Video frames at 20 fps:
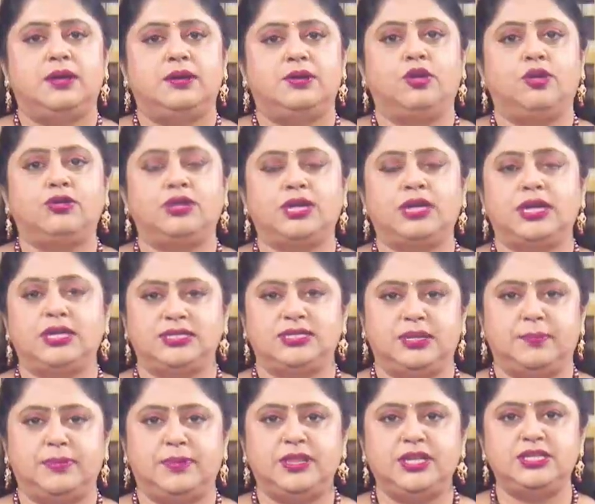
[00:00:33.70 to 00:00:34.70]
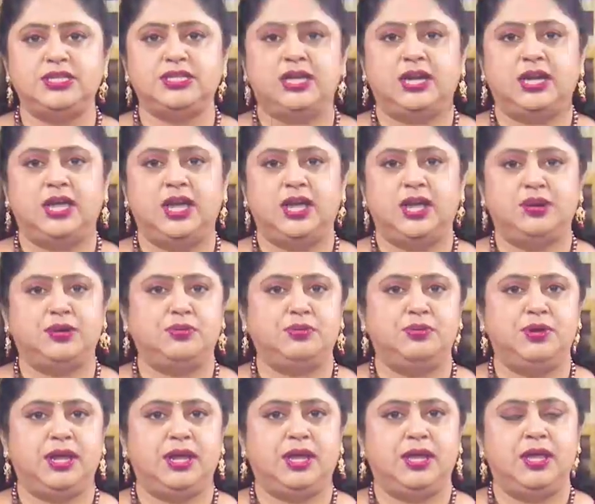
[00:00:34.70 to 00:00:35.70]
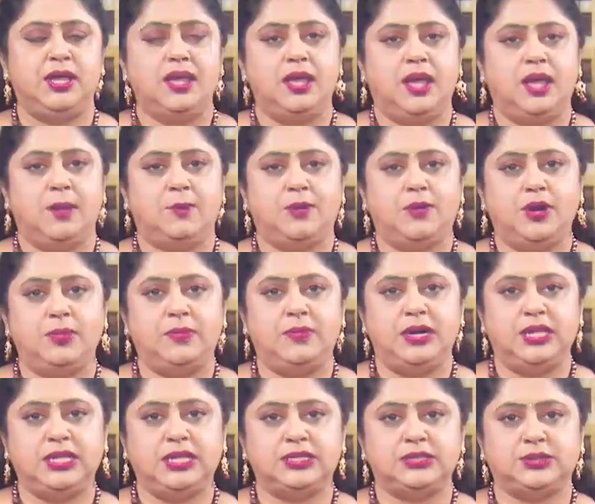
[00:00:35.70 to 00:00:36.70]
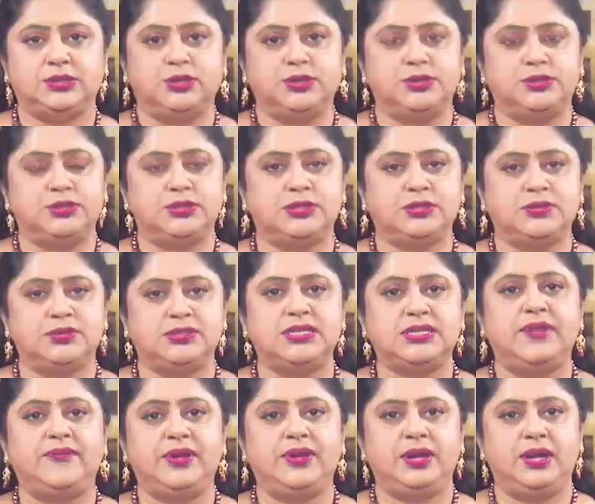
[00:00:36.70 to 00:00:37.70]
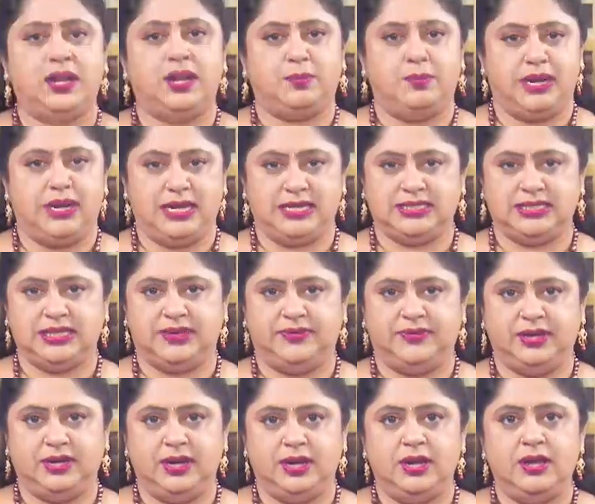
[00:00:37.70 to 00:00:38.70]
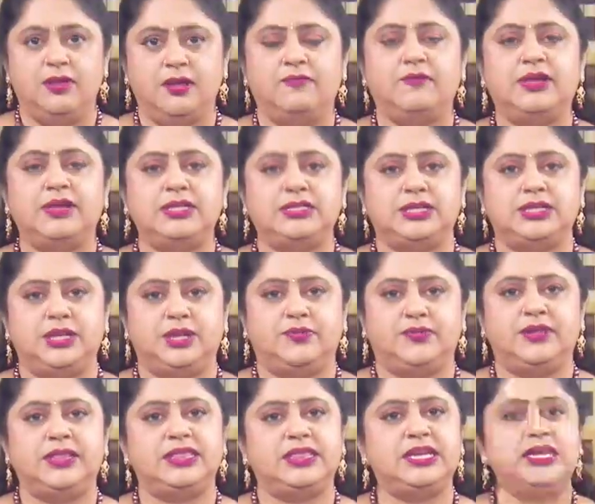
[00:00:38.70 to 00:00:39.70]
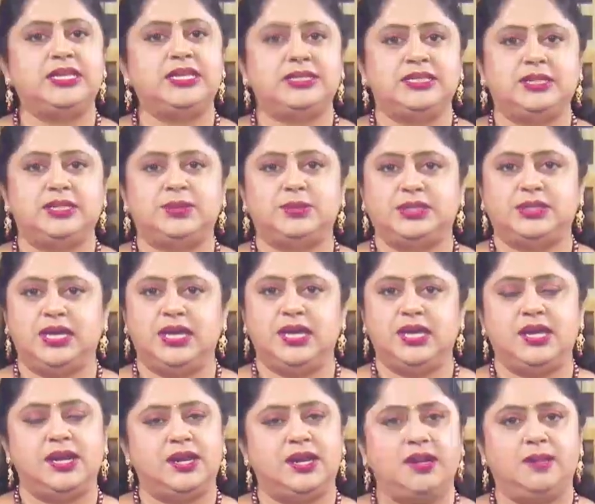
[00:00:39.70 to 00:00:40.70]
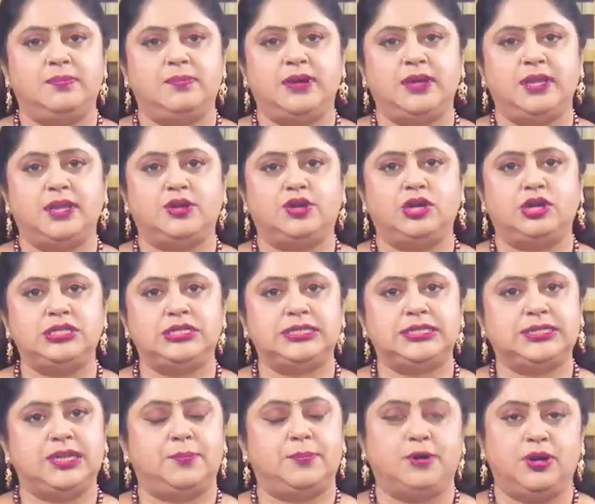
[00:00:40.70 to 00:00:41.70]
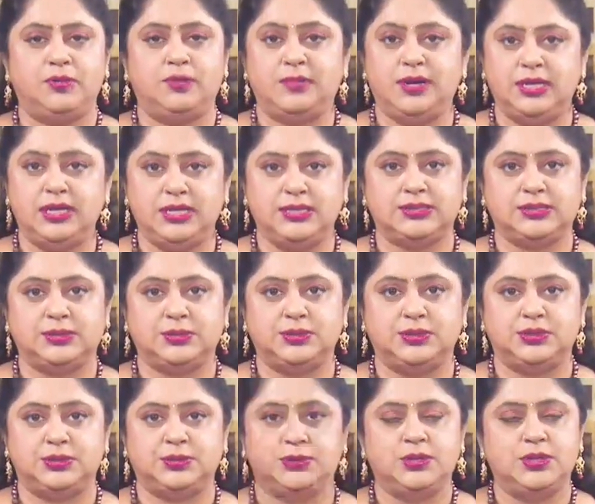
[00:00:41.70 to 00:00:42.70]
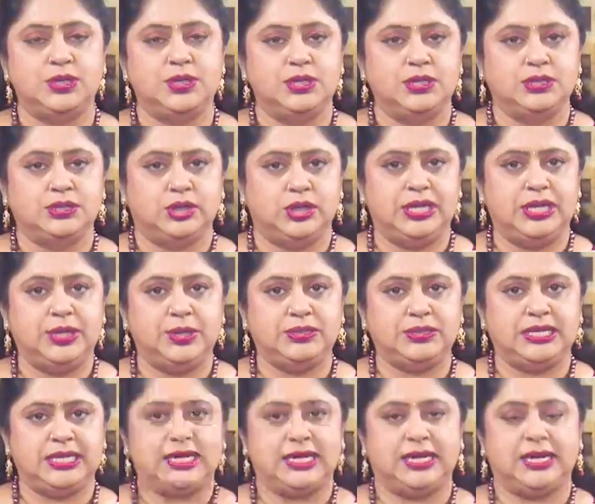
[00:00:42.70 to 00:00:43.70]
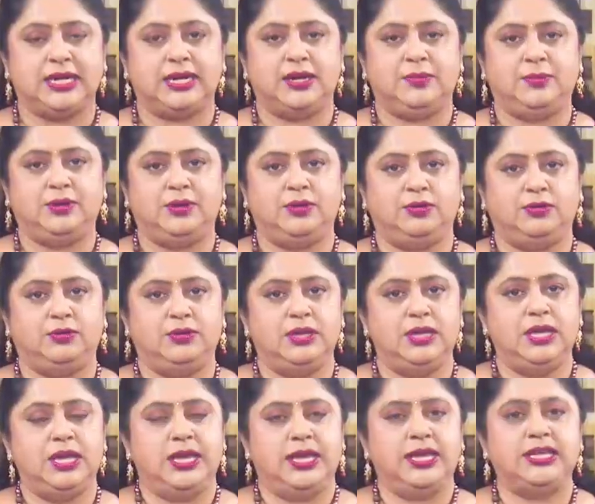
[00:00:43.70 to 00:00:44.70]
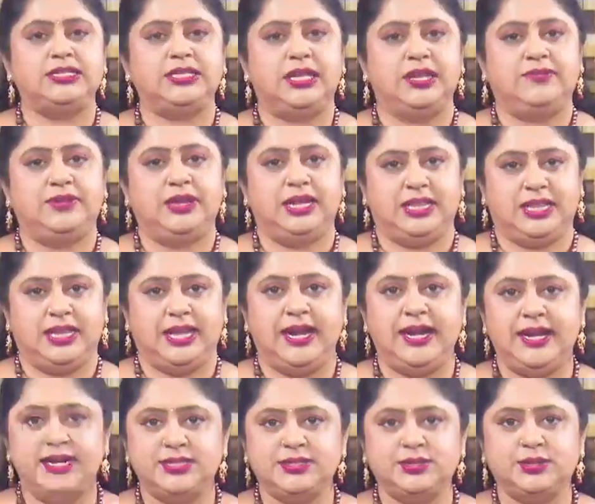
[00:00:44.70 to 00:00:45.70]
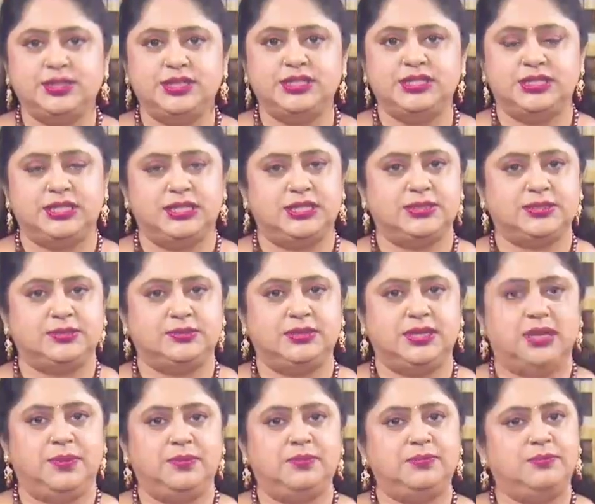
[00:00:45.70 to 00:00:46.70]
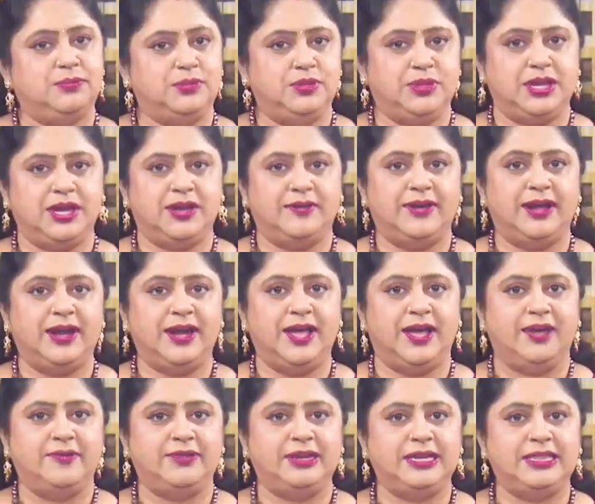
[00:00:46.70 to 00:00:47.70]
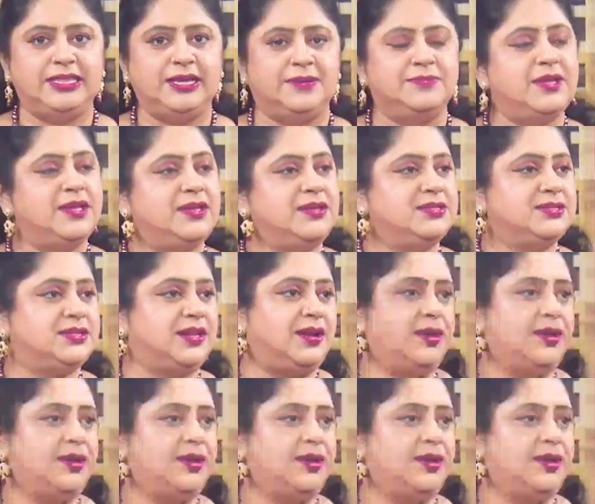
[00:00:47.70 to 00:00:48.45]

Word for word: డాక్టర్ గారిని సంప్రదించాలి అనుకుంటే అపాయింట్మెంట్ తీసుకోవడం కోసం సెవెన్ డబల్ నైన్ సెవెన్ వన్ జీరో వన్ త్రీ జీరో త్రీ అనే నెంబర్కి కాల్ చేసి అపాయింట్మెంట్ తీసుకోవచ్చు సో ఈరోజు ఈ కార్యక్రమంలో హెచ్ఐవి లేదా ఎయిడ్స్ గురించి తెలుసుకుందాం ముందుగా వారిని ఆహ్వానిద్దాం సార్